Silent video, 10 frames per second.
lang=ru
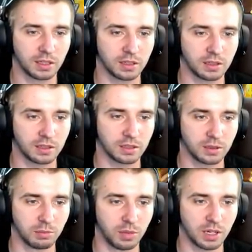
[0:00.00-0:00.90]
Э,
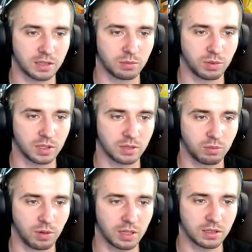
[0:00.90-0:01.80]
баст, баст,
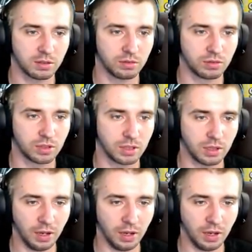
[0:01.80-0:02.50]
баст. Ну вот и